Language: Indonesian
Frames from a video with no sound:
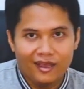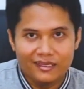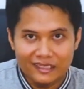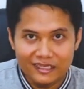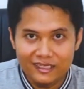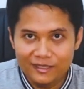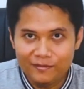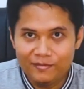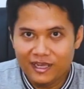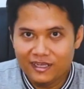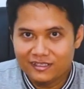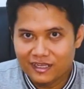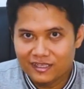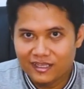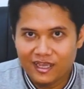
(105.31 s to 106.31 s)
ini
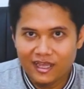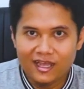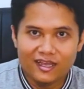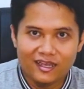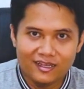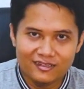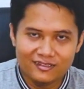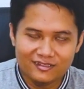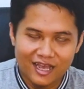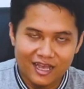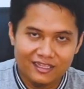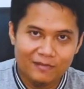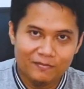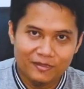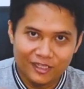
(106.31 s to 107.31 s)
biasanya
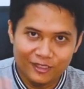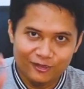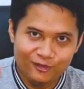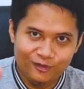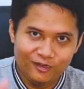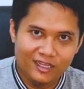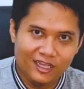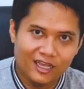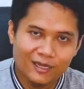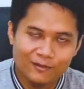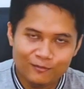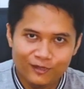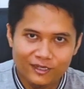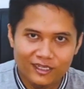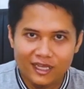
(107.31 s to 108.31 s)
hanya baca judulnya
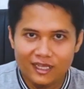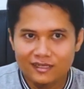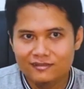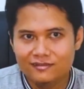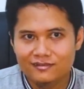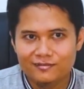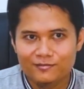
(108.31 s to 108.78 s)
kemudian